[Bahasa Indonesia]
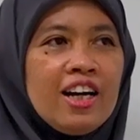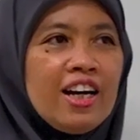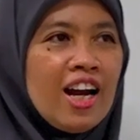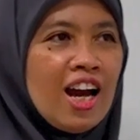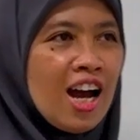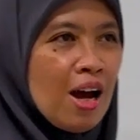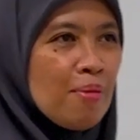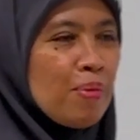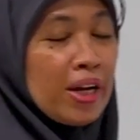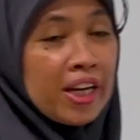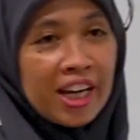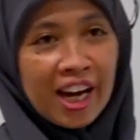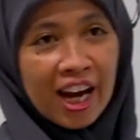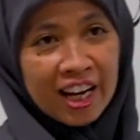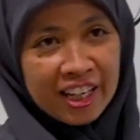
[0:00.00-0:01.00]
Nah,
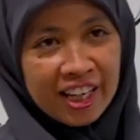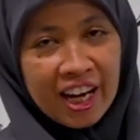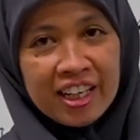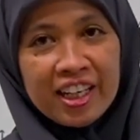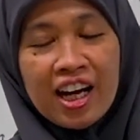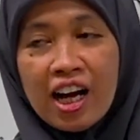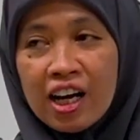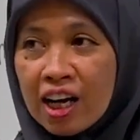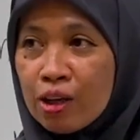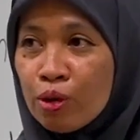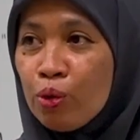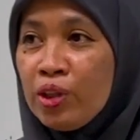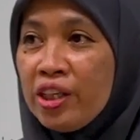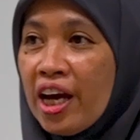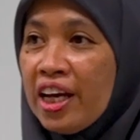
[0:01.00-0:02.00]
bagi kalian yang akan
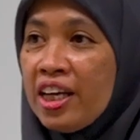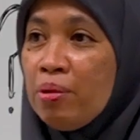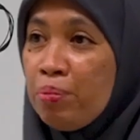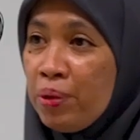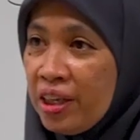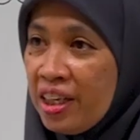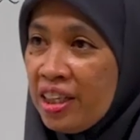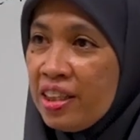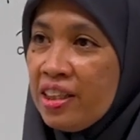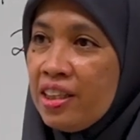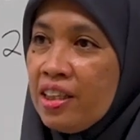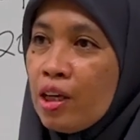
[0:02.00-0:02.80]
kuliah hybrid,